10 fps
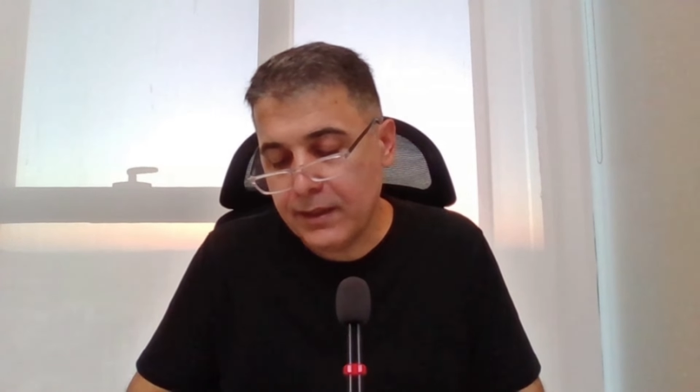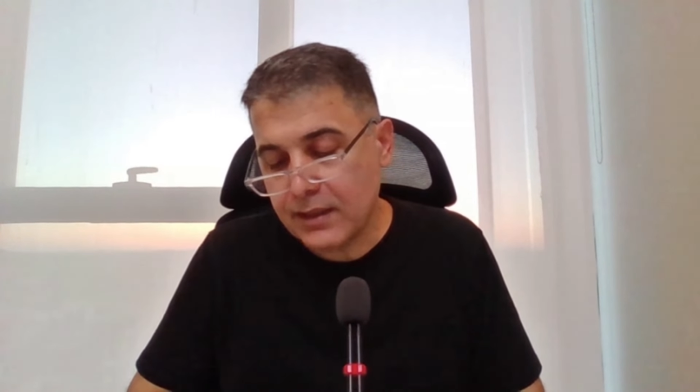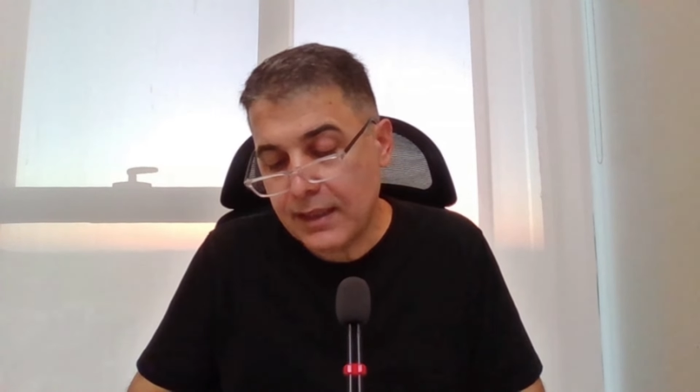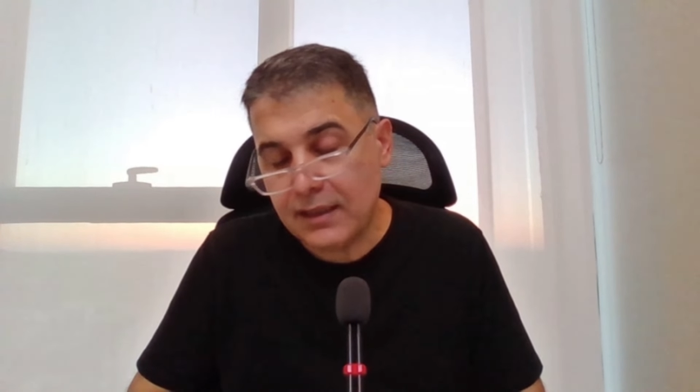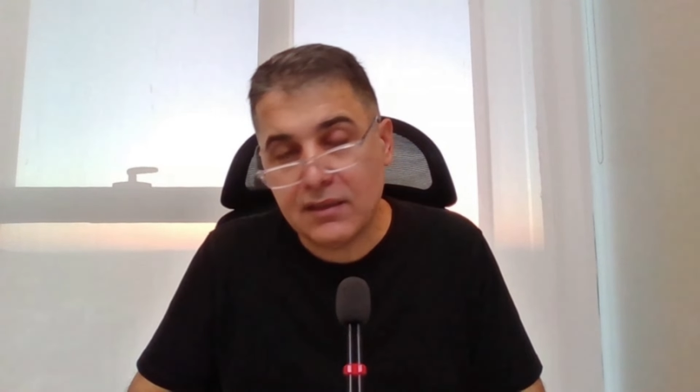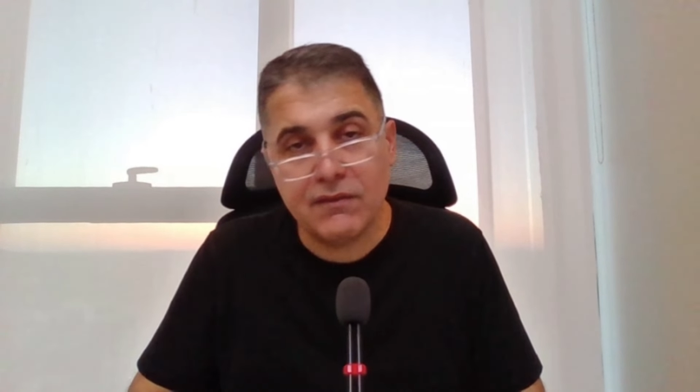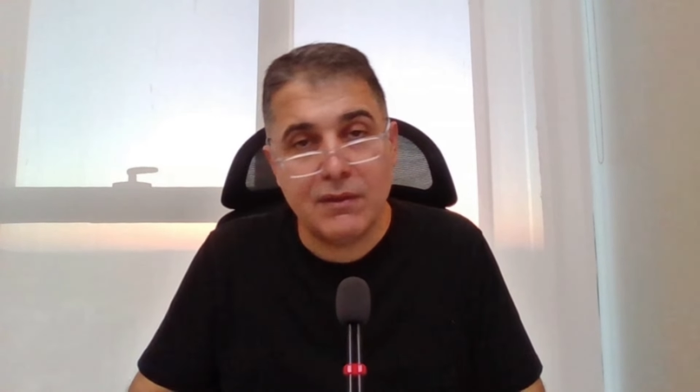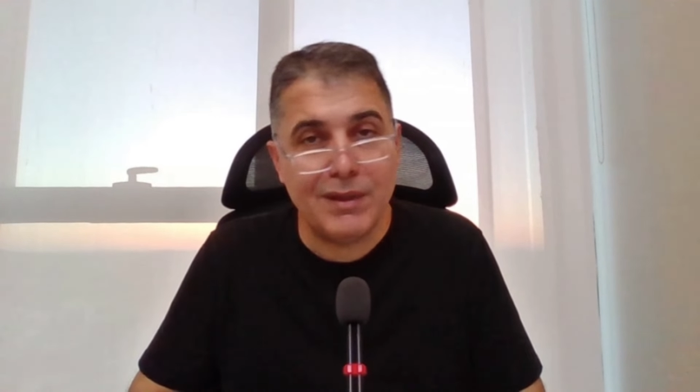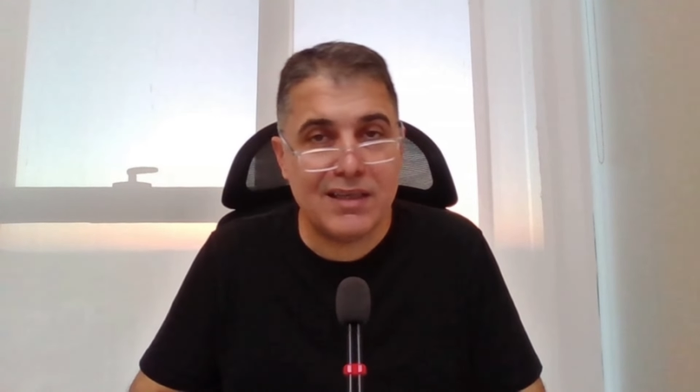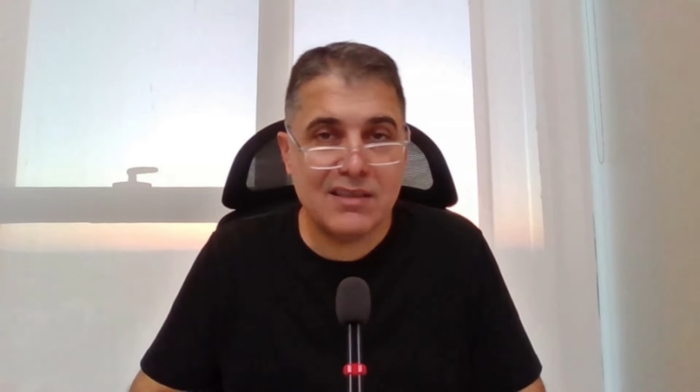geldik
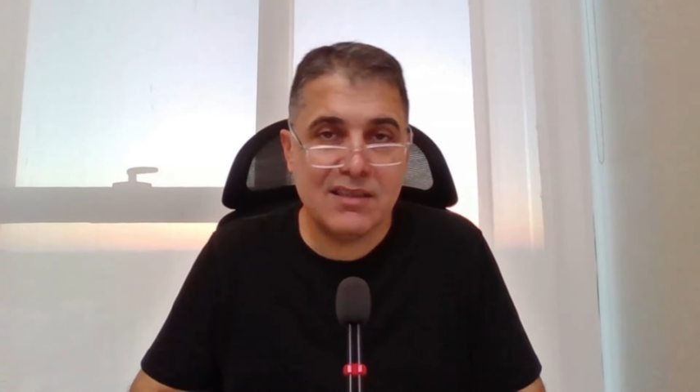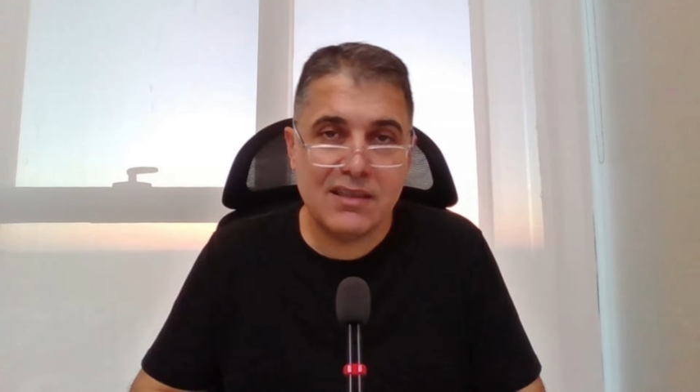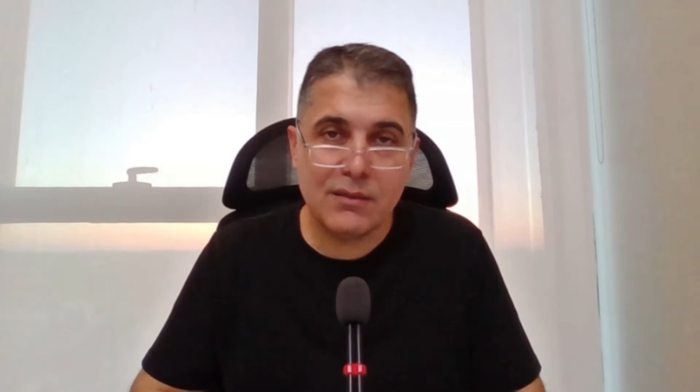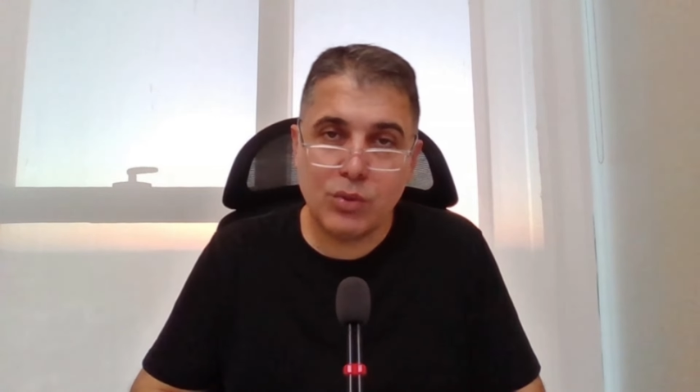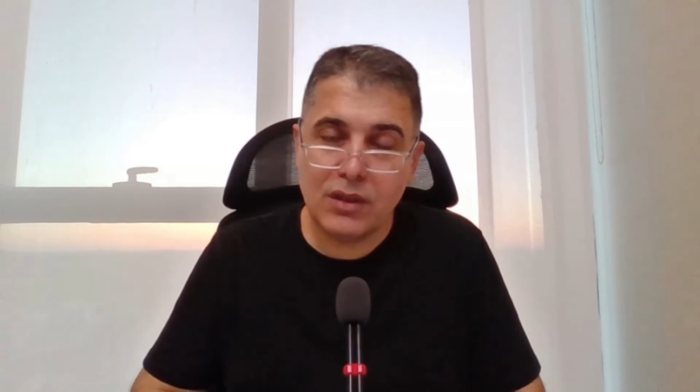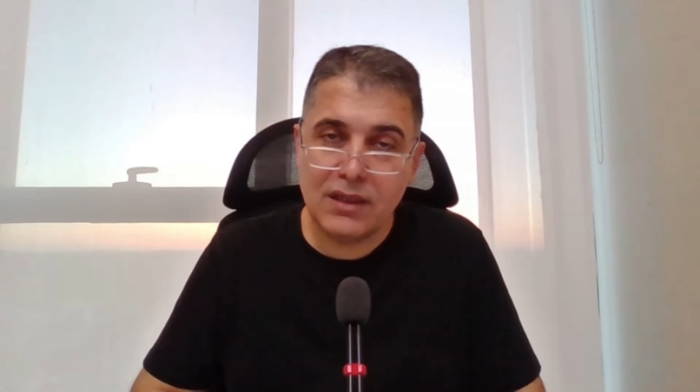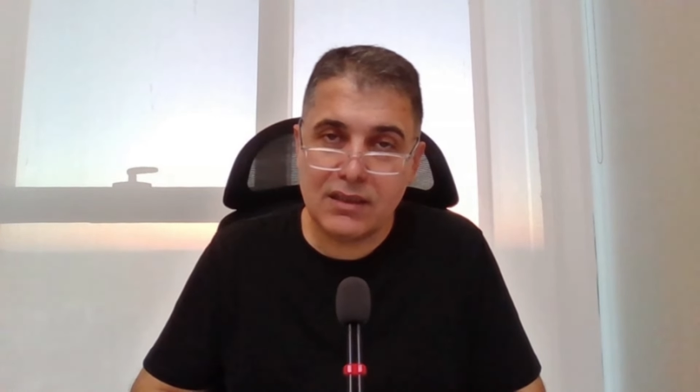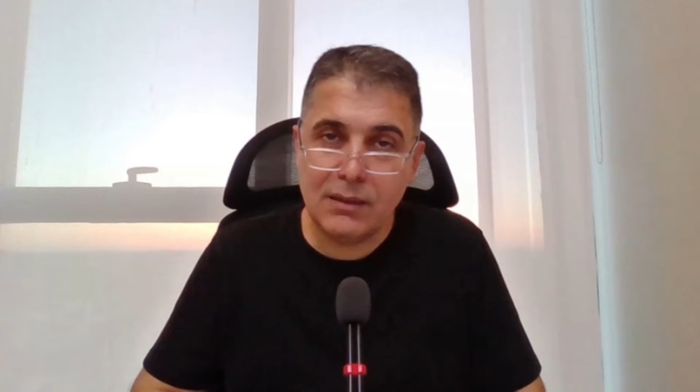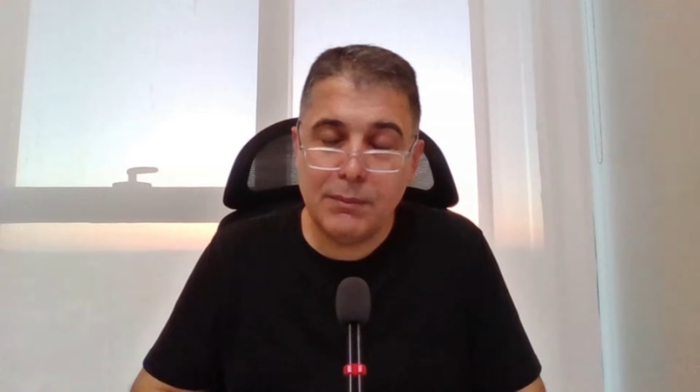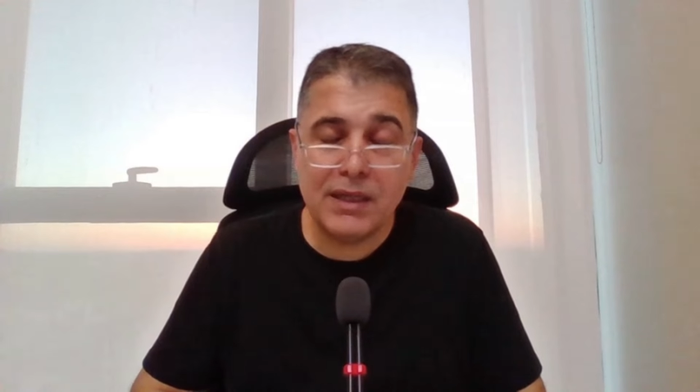ve ben sizlere
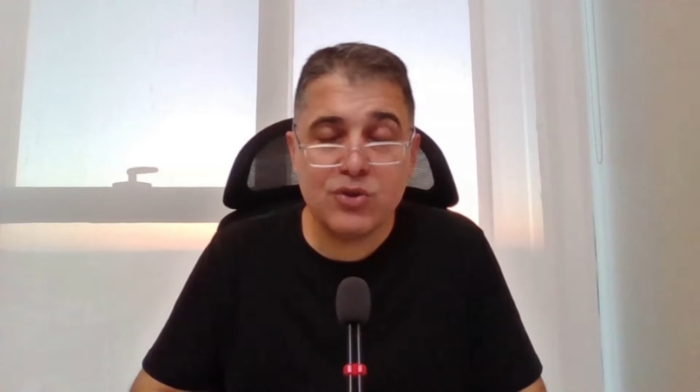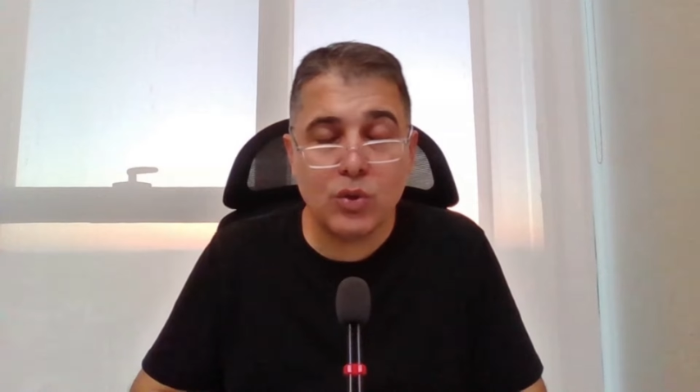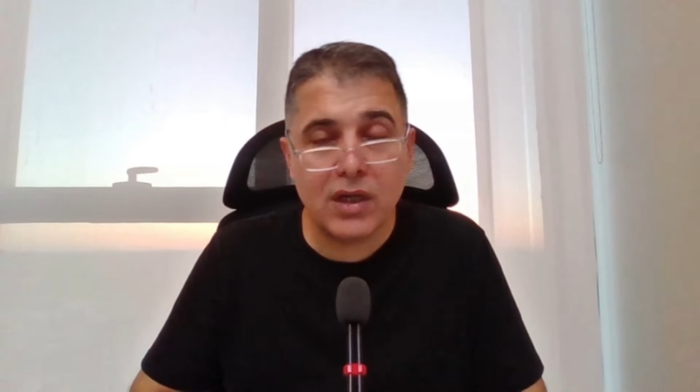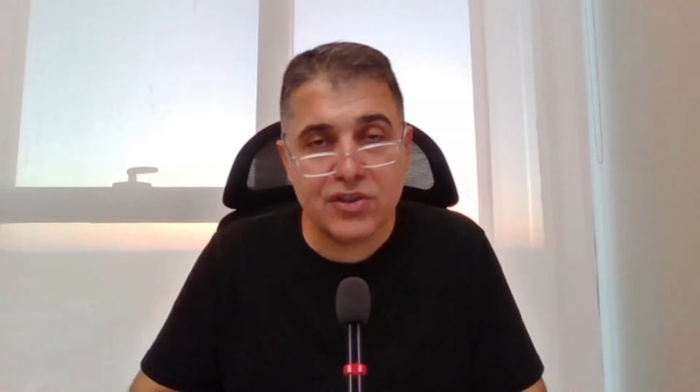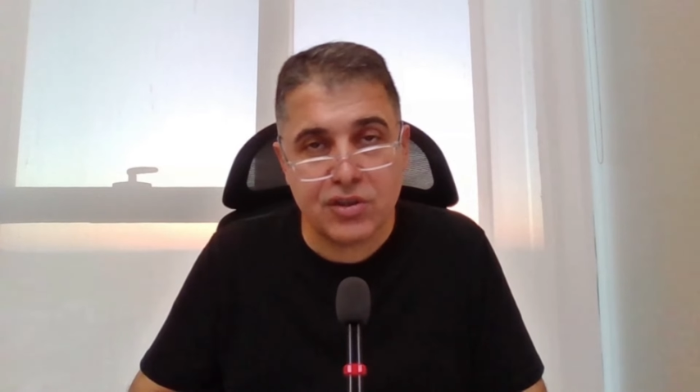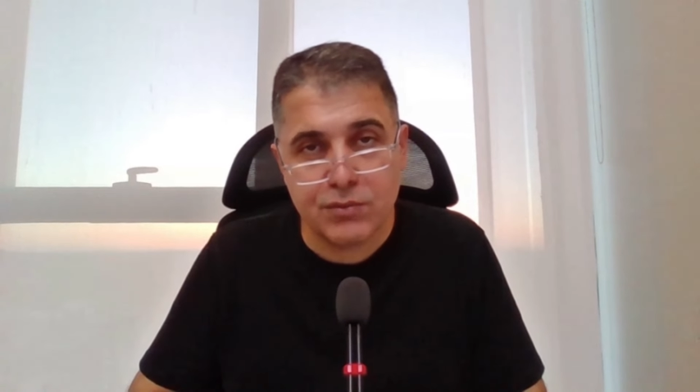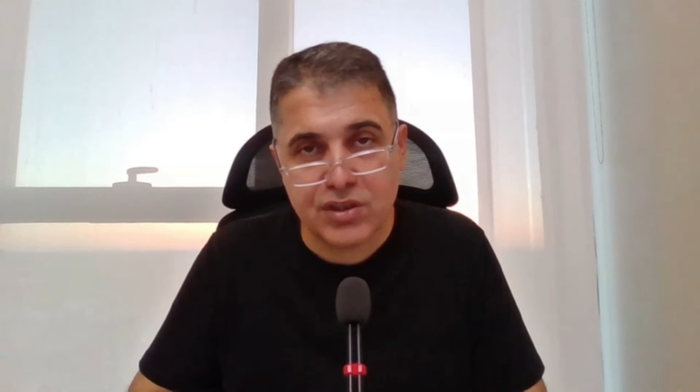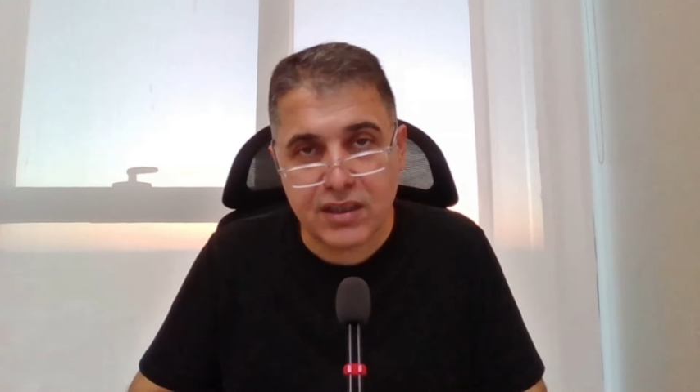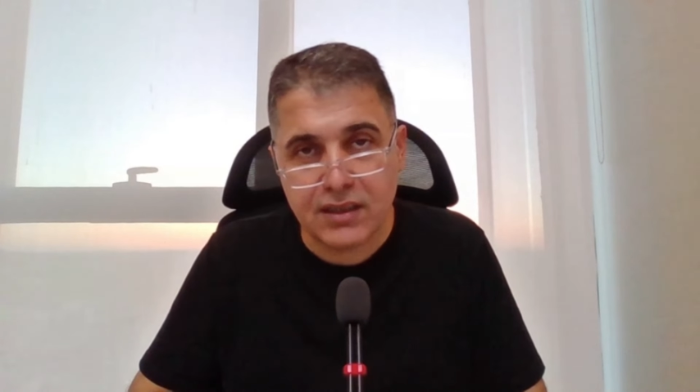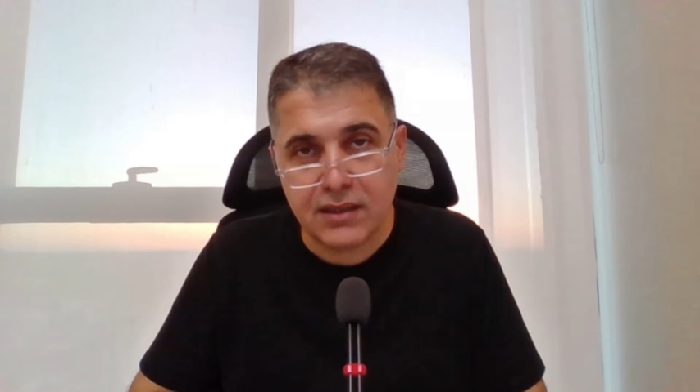buralardan ben çok açık bir
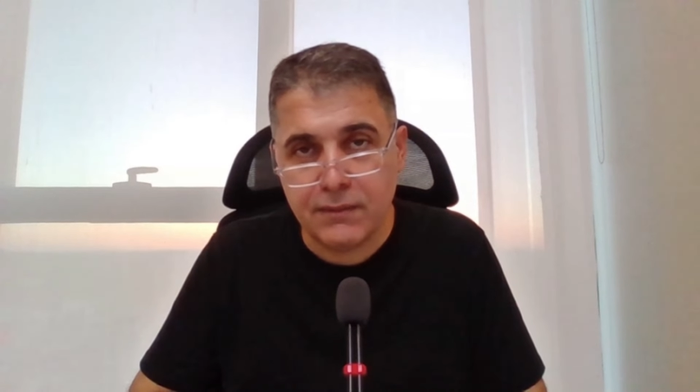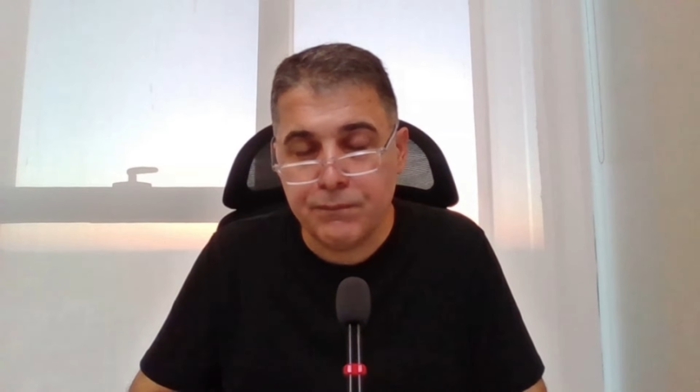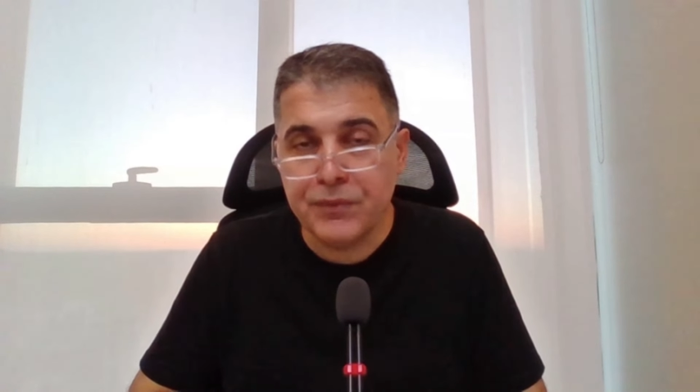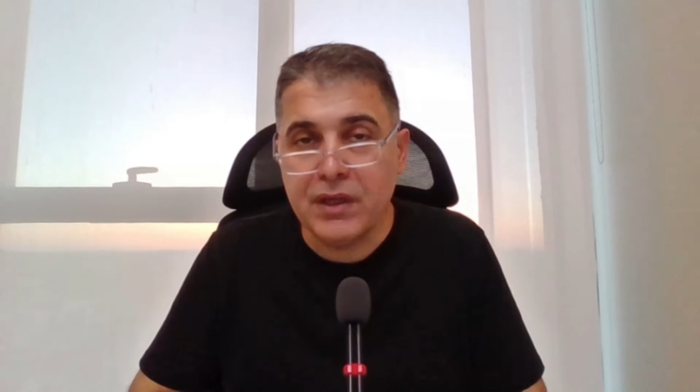şekilde